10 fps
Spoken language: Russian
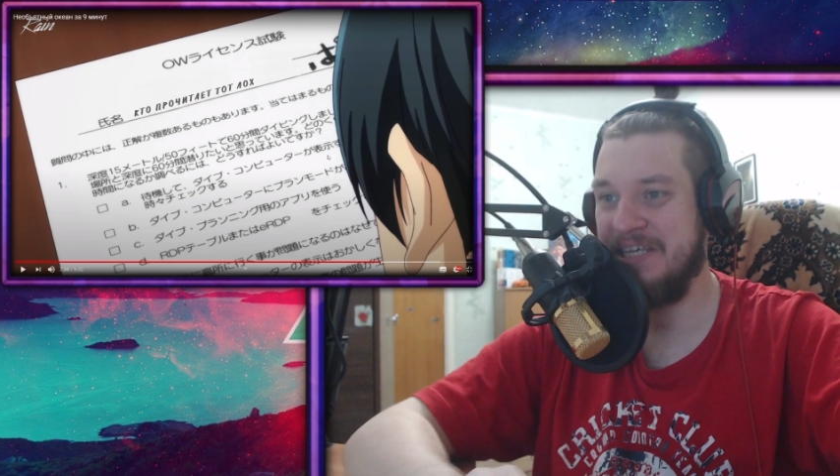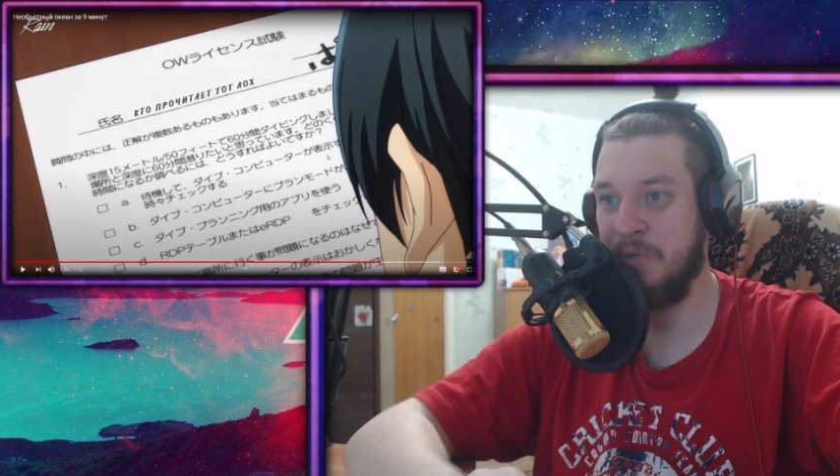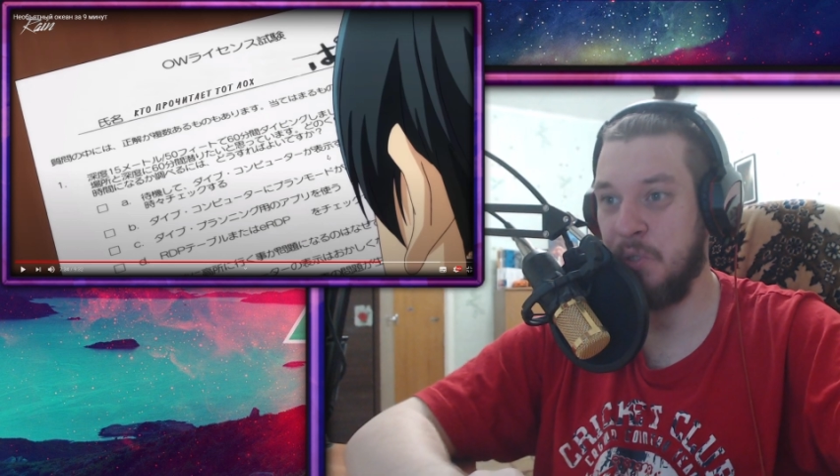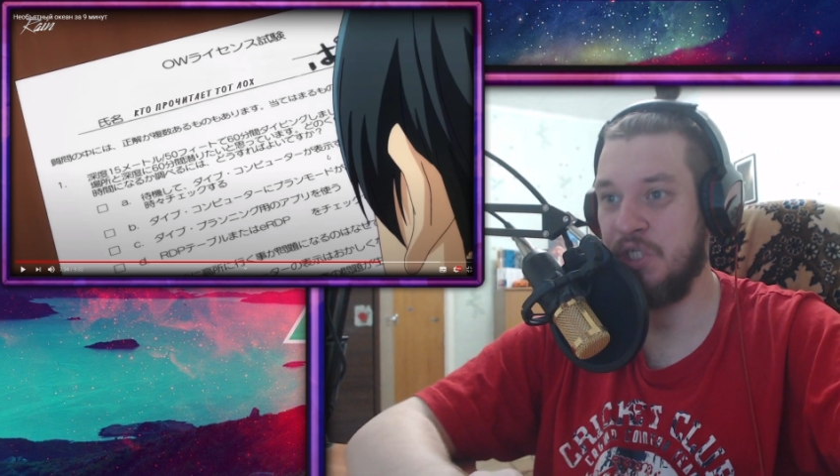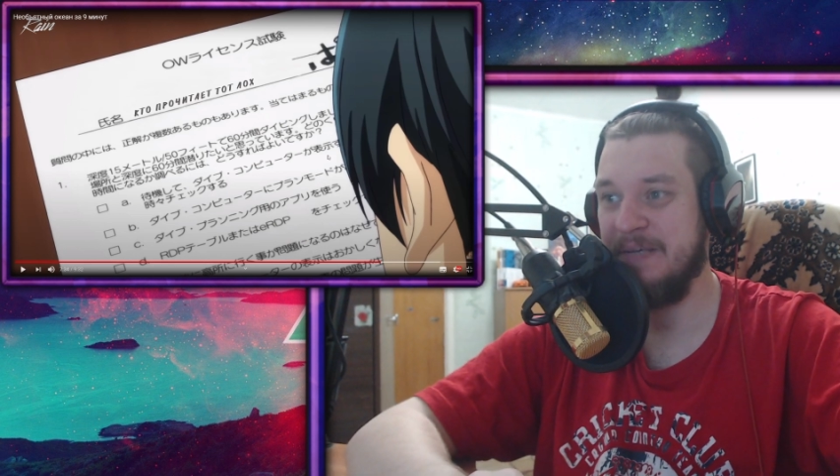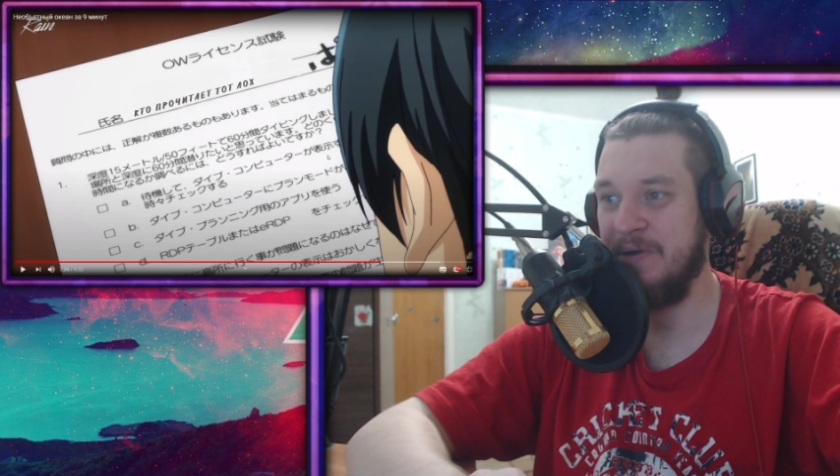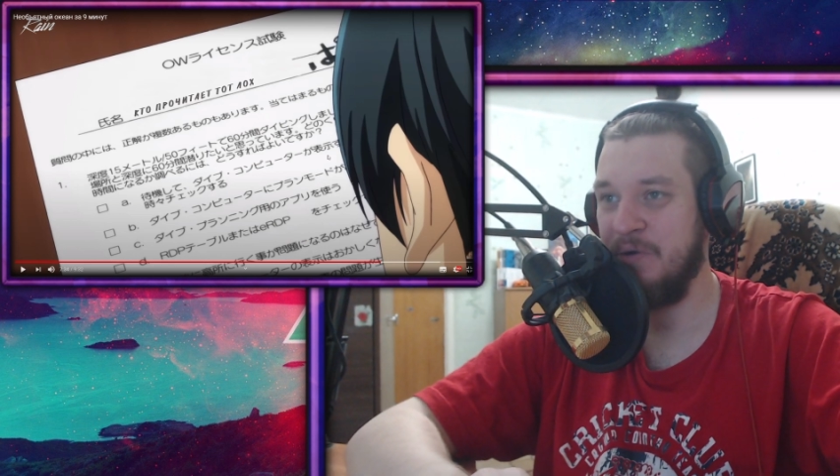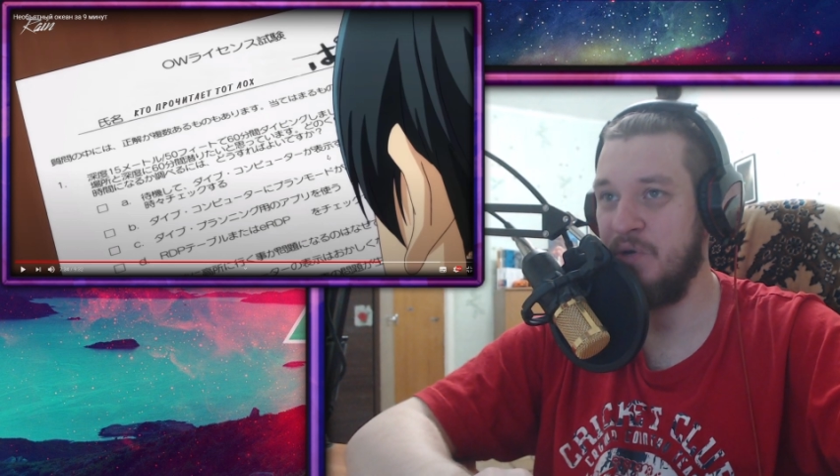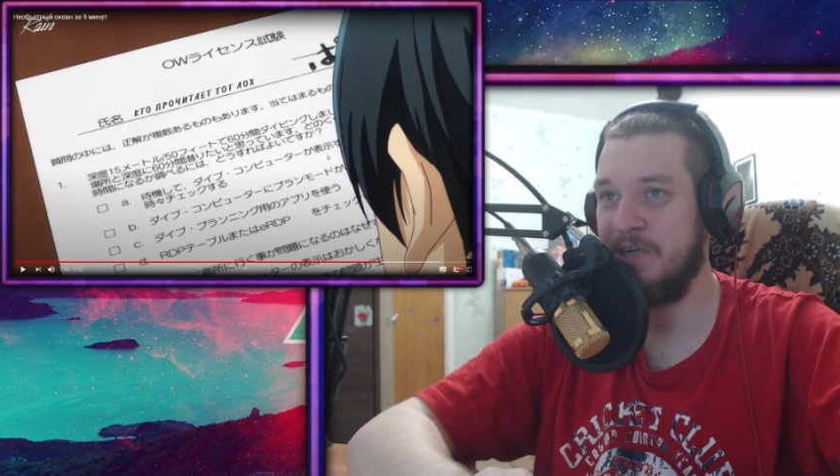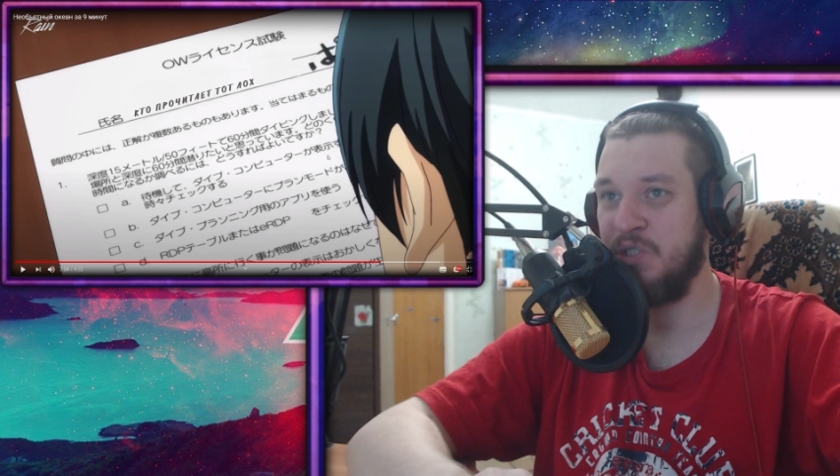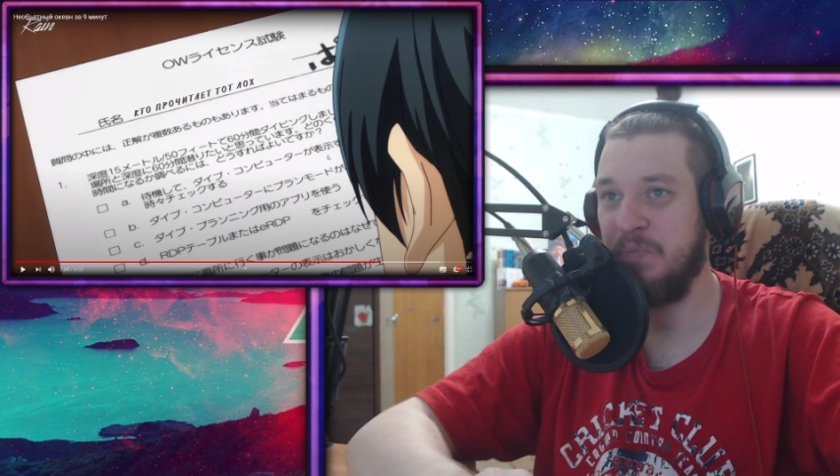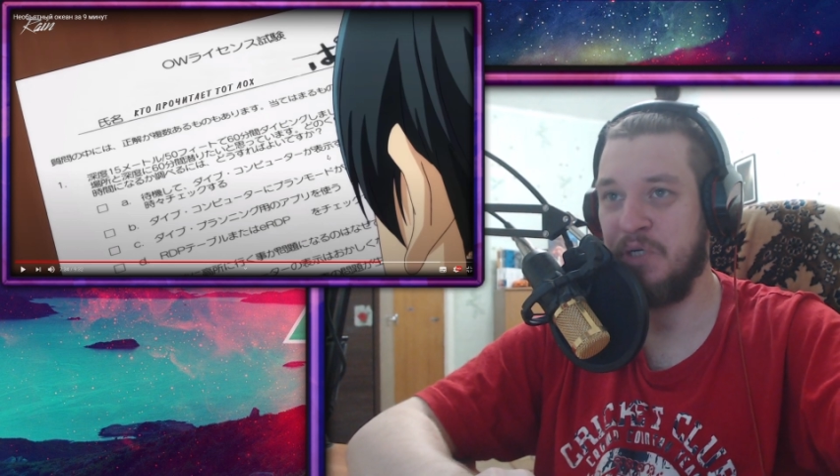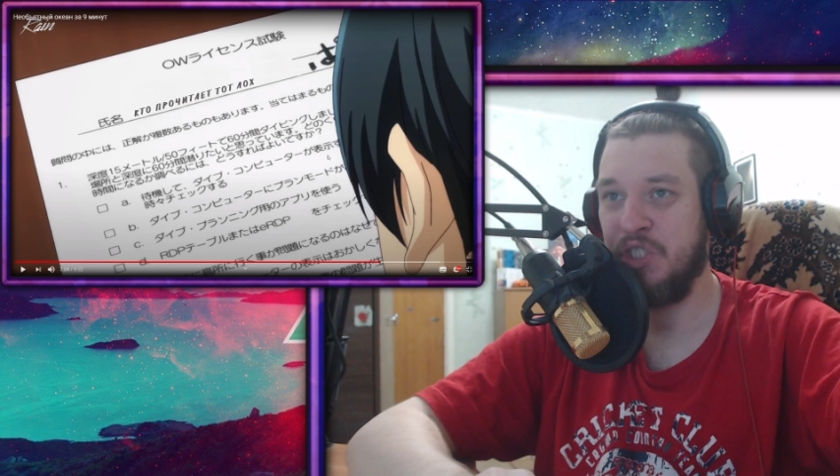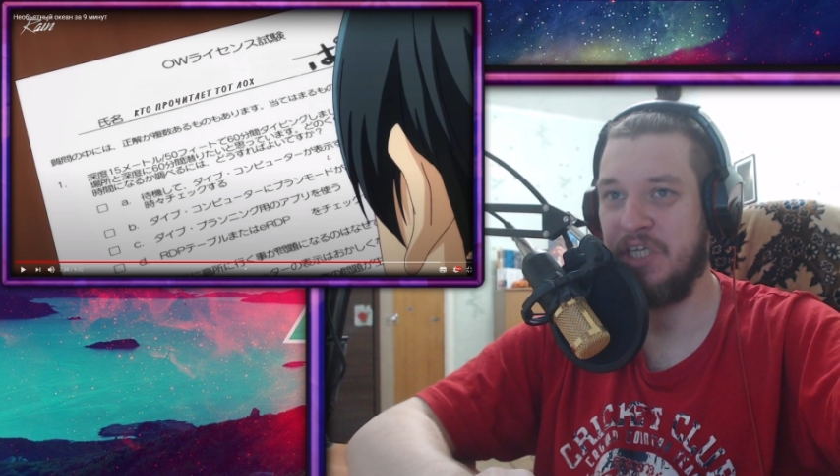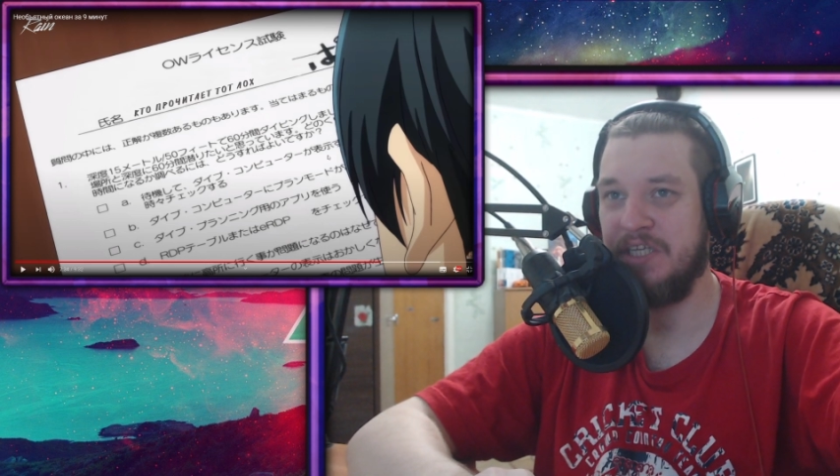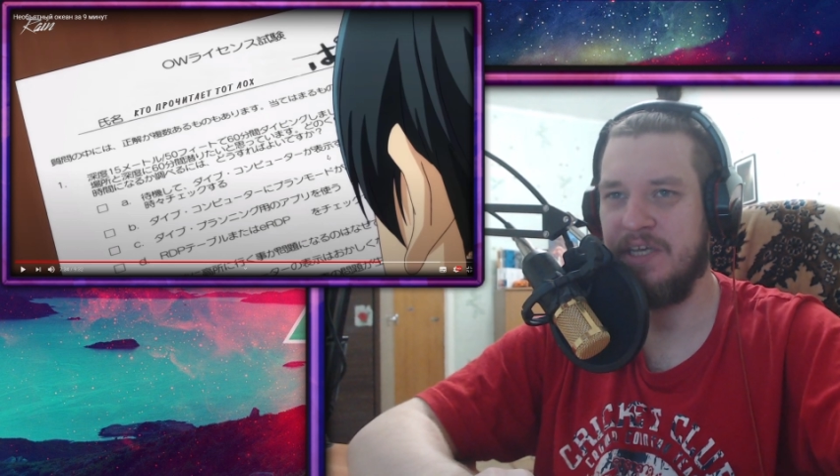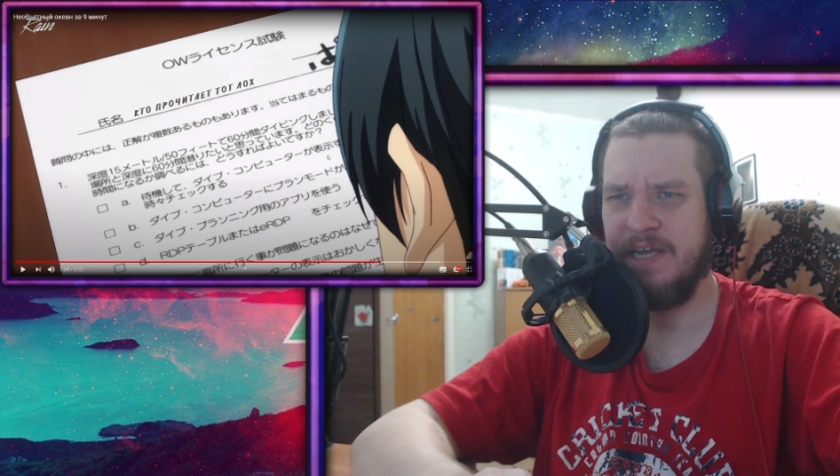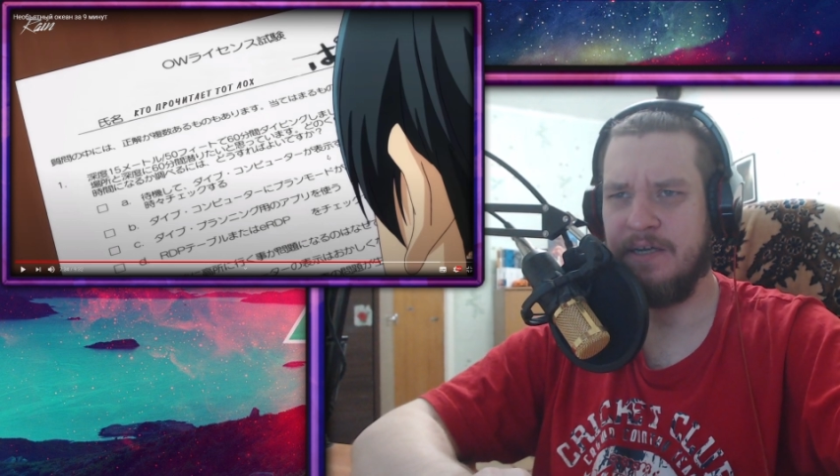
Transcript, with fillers: Я уже не могу, я хочу прочитать.